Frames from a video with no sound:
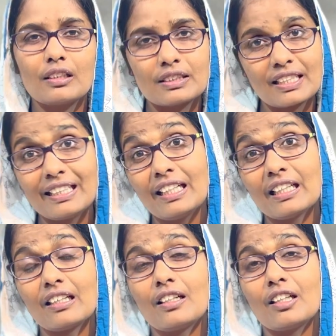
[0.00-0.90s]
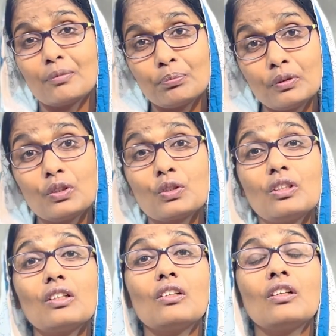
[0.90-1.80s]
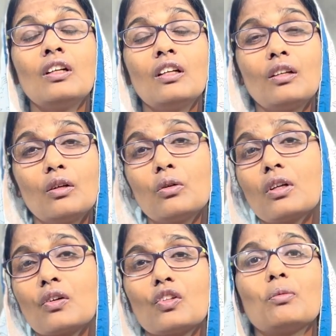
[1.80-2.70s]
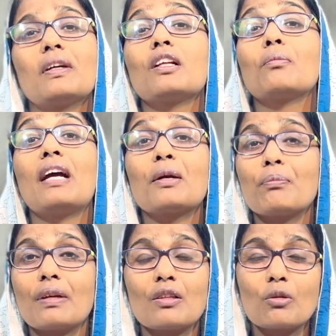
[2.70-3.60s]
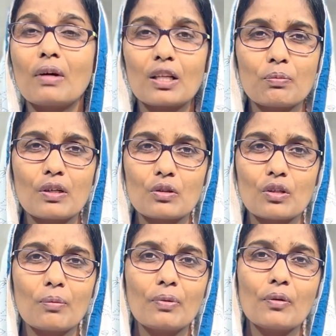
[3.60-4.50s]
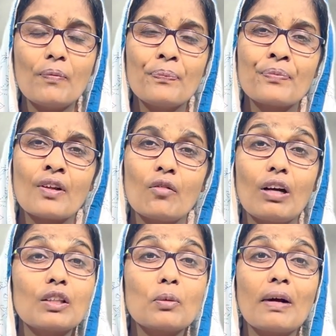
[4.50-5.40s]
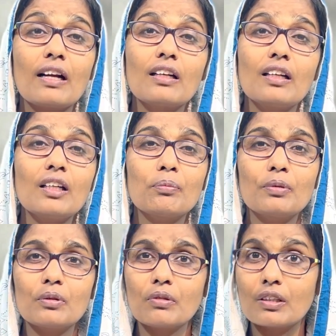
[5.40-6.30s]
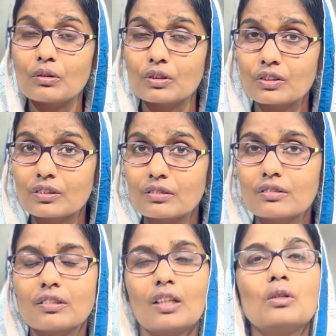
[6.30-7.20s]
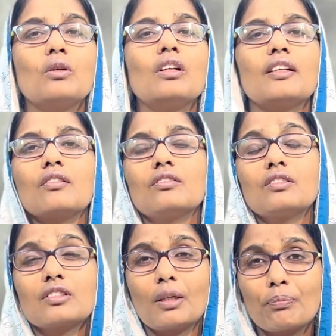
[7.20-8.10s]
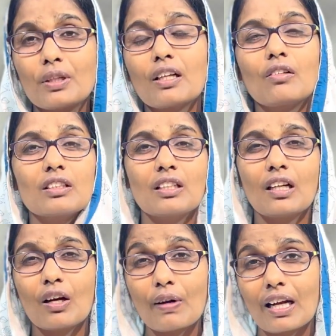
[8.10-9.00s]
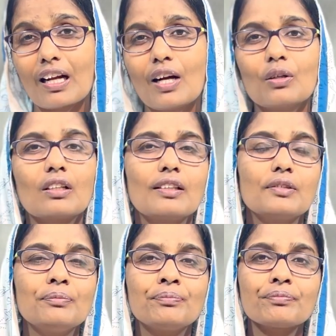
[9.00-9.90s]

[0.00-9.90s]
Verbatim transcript: స్త్రీలే కాదండి పురుషులలో కూడా కొంతమందికి బ్యాక్ పెయిన్తో బాధపడుతున్నప్పుడు వాళ్ళతో మాట్లాడినప్పుడు వారు తట్టుకోలేరు చెప్తారు అసలు నా వల్ల కావట్లేదు